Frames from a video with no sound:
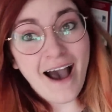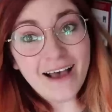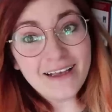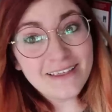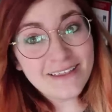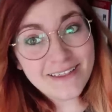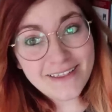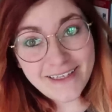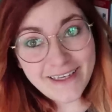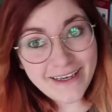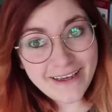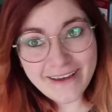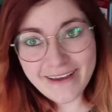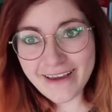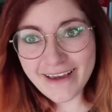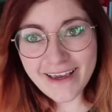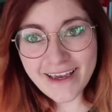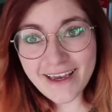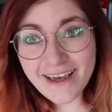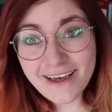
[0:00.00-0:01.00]
Así
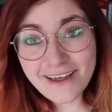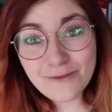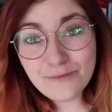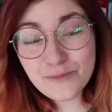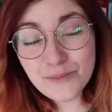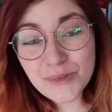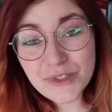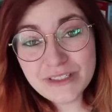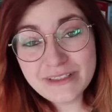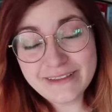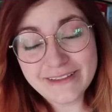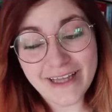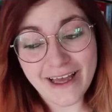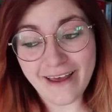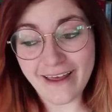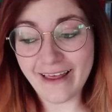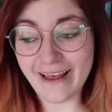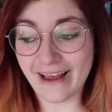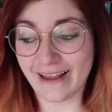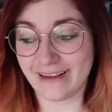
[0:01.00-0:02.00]
que, pues
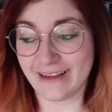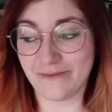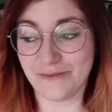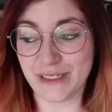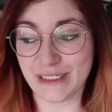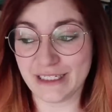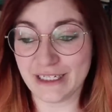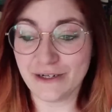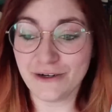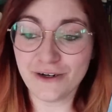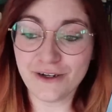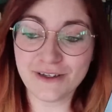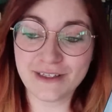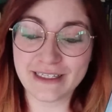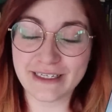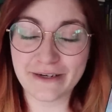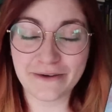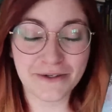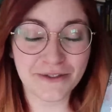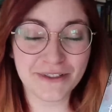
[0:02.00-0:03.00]
nada, también tengo
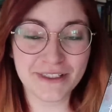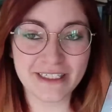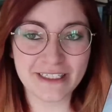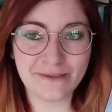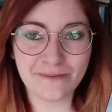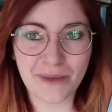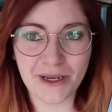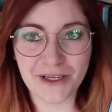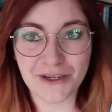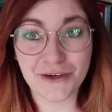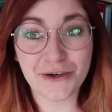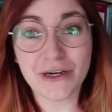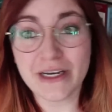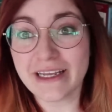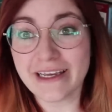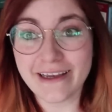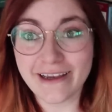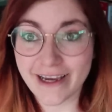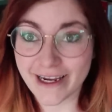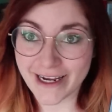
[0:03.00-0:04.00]
los libros en
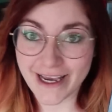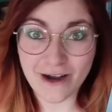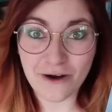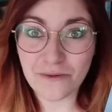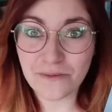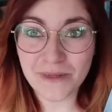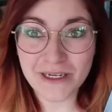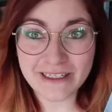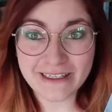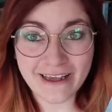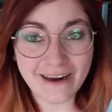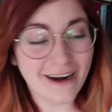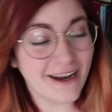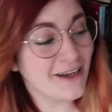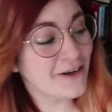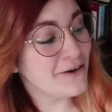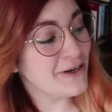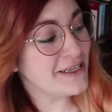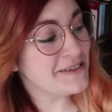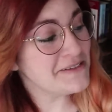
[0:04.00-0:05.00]
español y quería completar
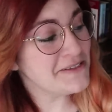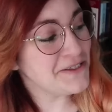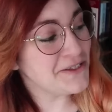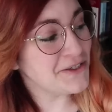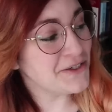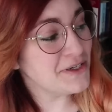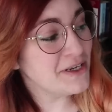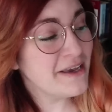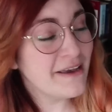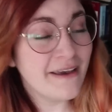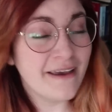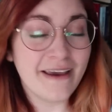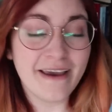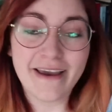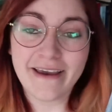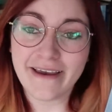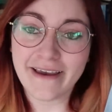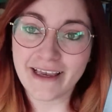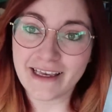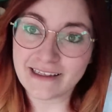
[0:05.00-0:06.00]
la colección
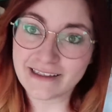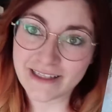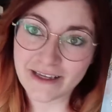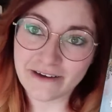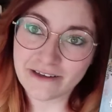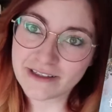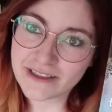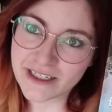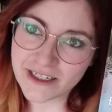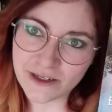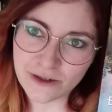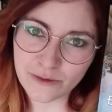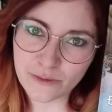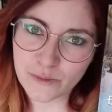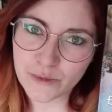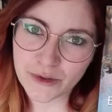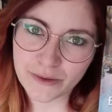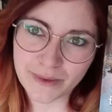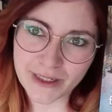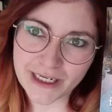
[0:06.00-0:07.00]
y estaba en serio
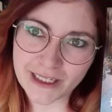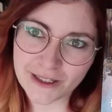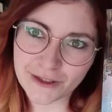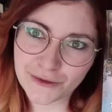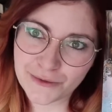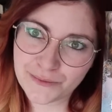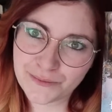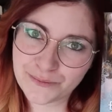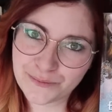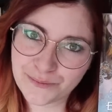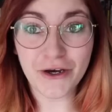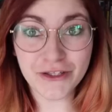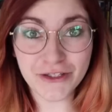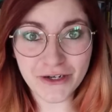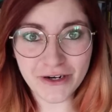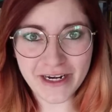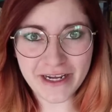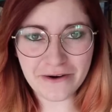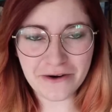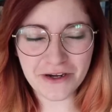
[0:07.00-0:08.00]
muy barato.
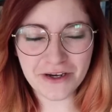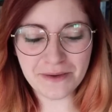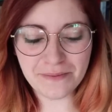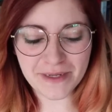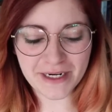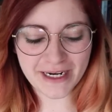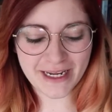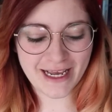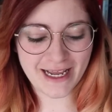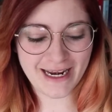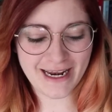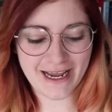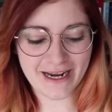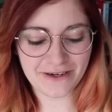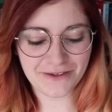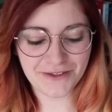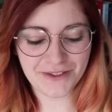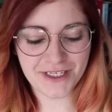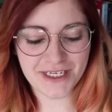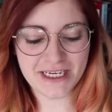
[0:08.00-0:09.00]
Otro libro que me
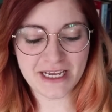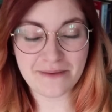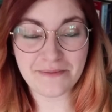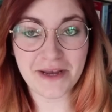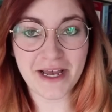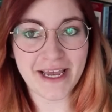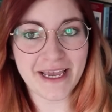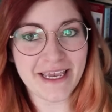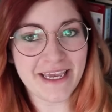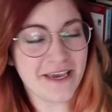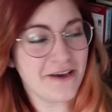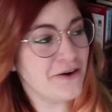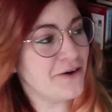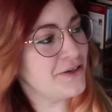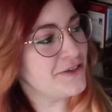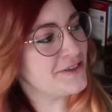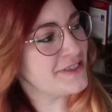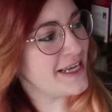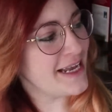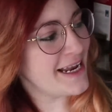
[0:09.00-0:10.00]
regalaron se llama
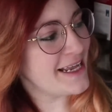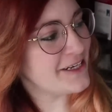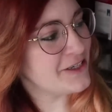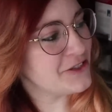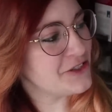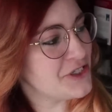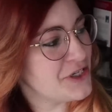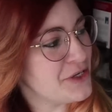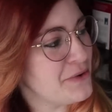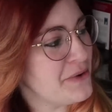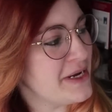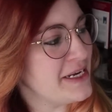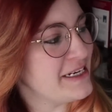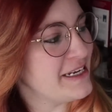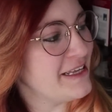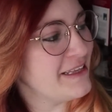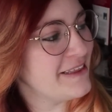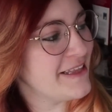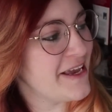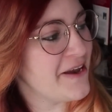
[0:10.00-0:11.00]
Hijos de la
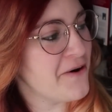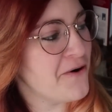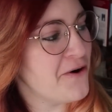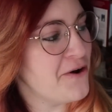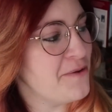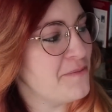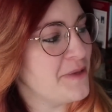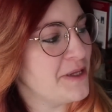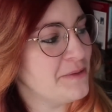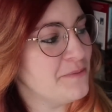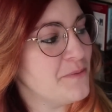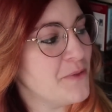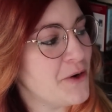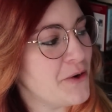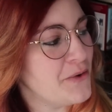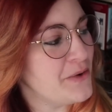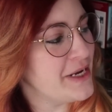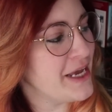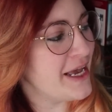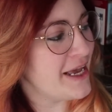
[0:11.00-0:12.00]
Nochebuena de Olman
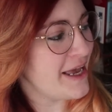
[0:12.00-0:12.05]
Moura